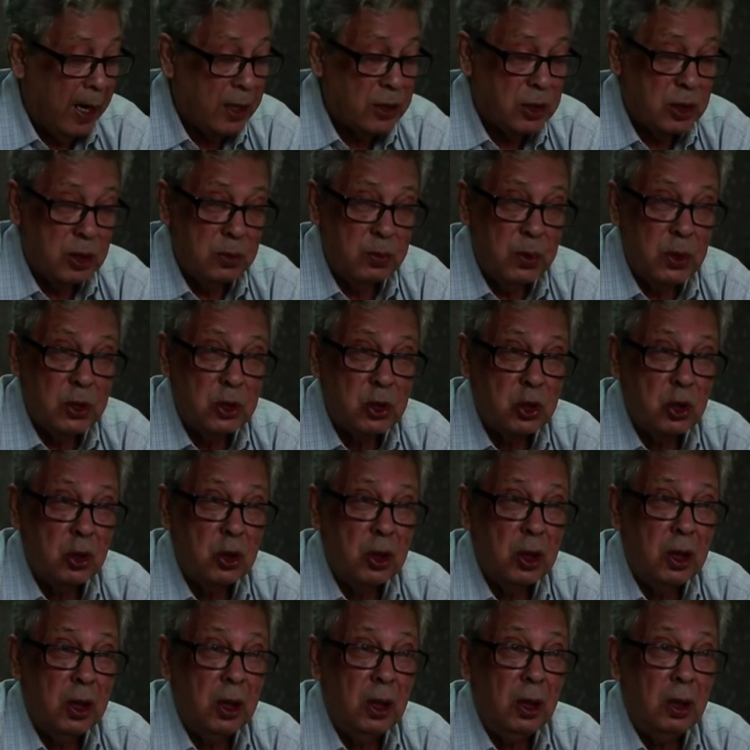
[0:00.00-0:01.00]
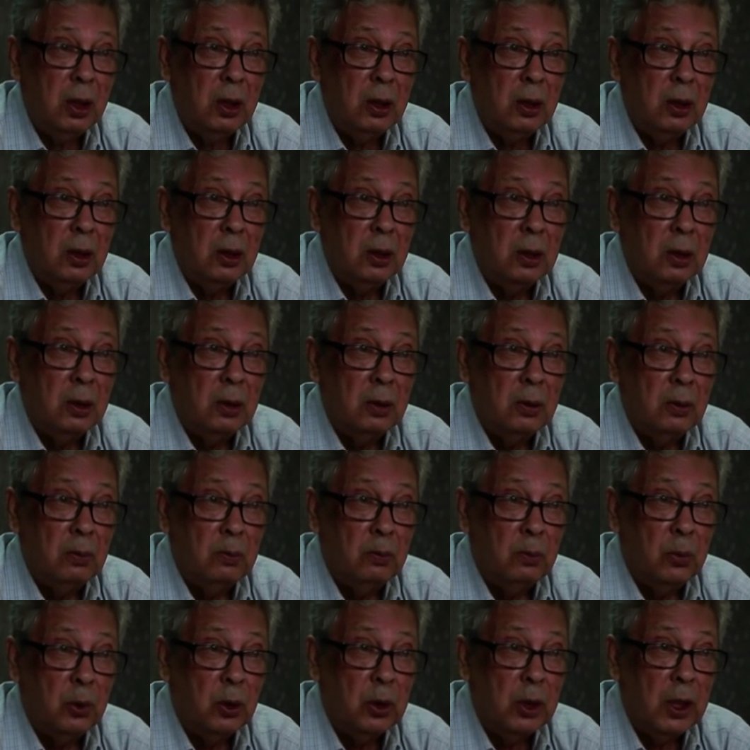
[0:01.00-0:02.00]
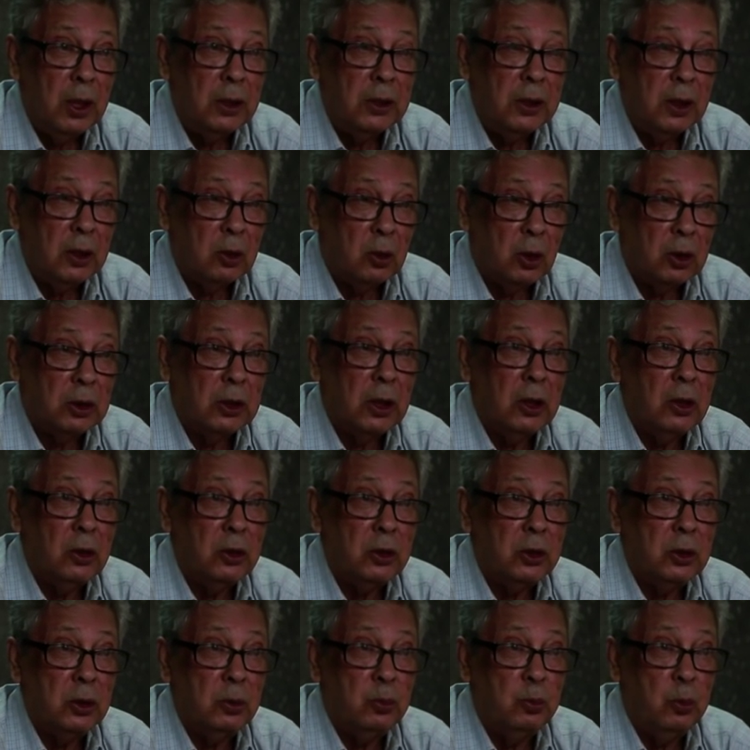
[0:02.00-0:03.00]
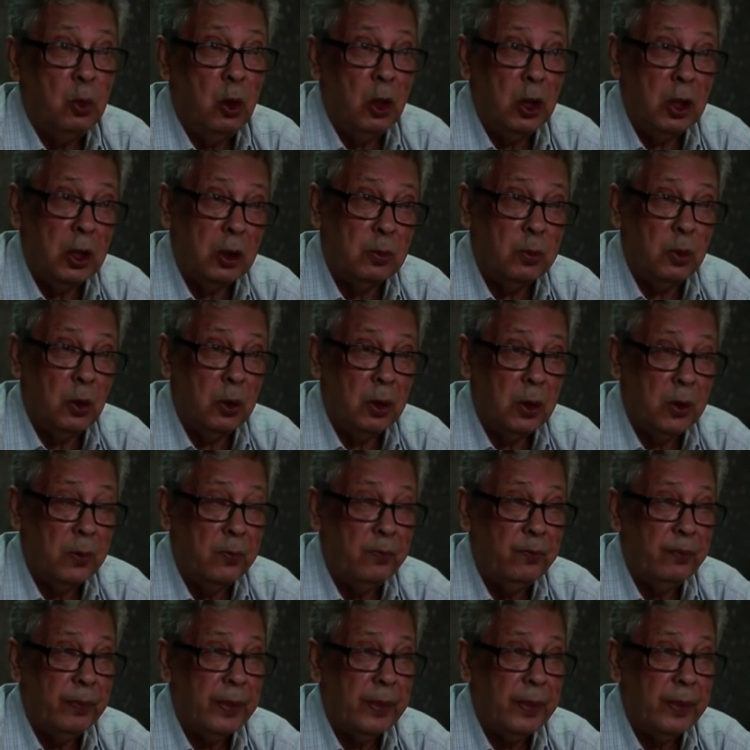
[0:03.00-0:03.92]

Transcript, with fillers: আসিফের সঙ্গে বন্যাদের কথা হয়েছে অনেক পরে